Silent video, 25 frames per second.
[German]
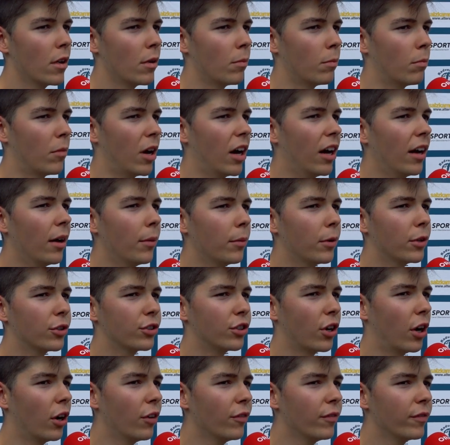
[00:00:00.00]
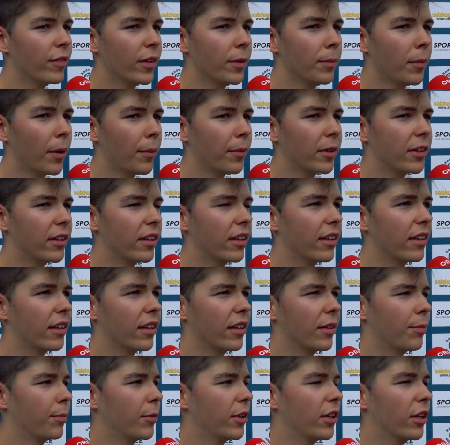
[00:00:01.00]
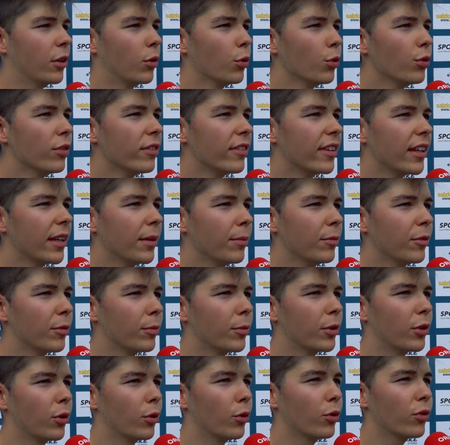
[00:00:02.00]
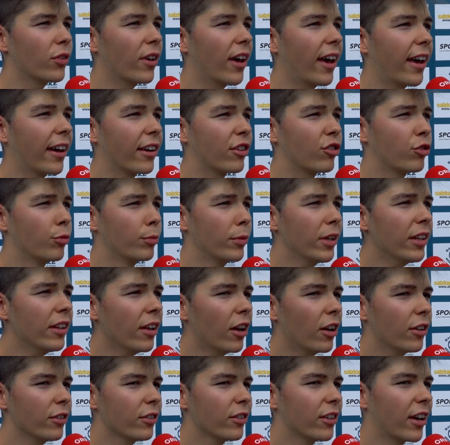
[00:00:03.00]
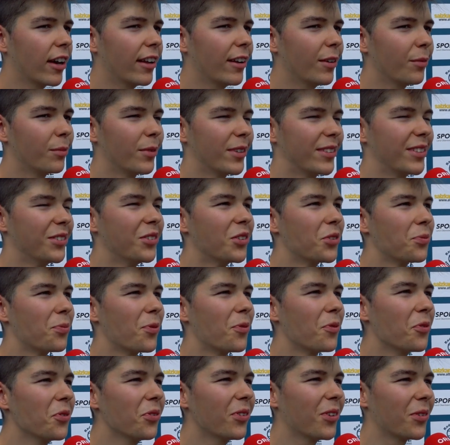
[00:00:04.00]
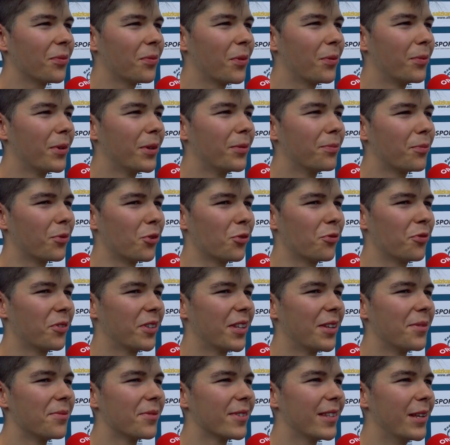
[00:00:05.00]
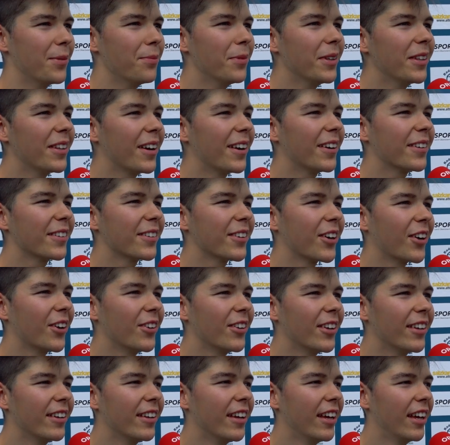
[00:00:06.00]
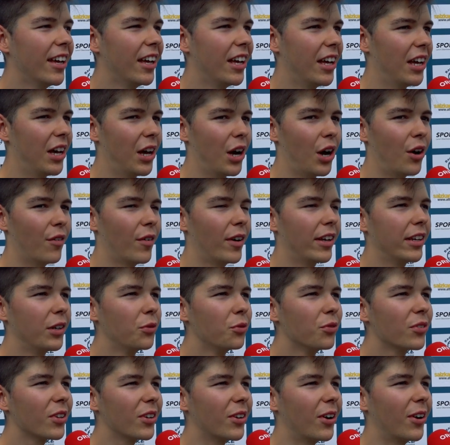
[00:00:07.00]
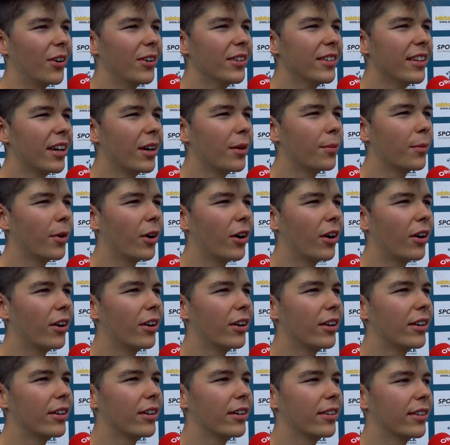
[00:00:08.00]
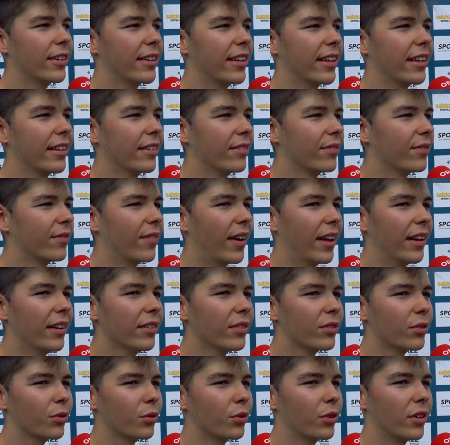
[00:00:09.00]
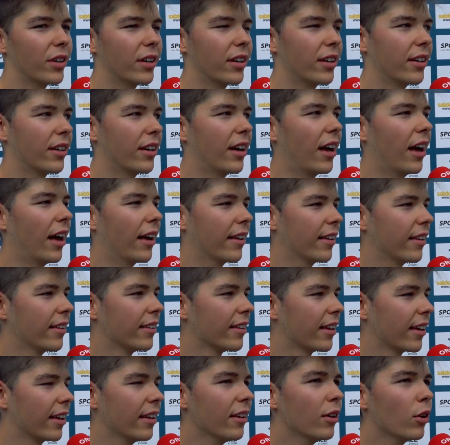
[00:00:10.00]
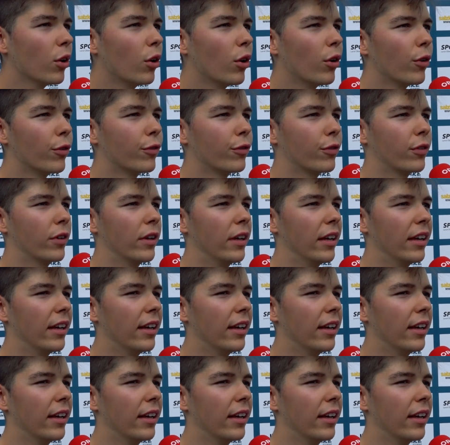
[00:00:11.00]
Mal schauen, wie wir mit den mit die guten Teams, mit den österreichischen mithalten können. Wir sind uns bewusst, dass wir mit Profiteams nicht mithalten können. Aber in unserem Alter mal gegen Wels oder auch gegen Rinkhoff